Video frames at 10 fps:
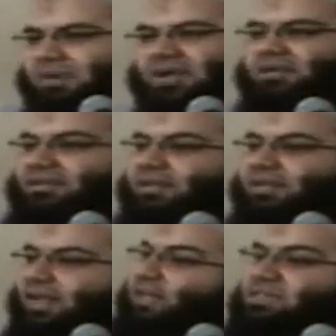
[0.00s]
سبحان
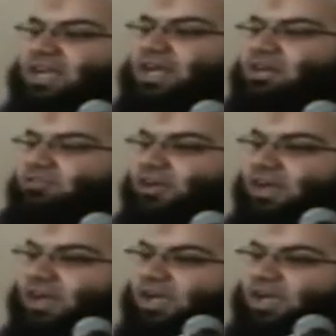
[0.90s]
الله أنا مش عارف
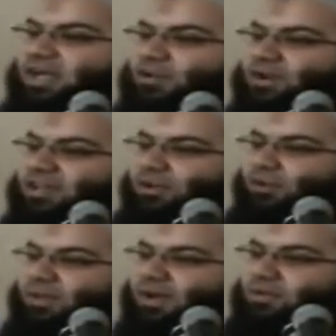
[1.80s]
ايه اللي
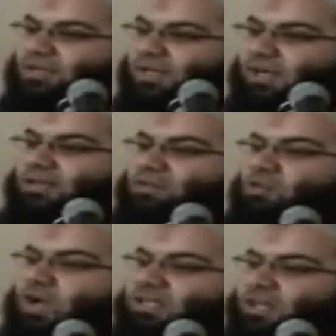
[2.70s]
واجعهم قوي ان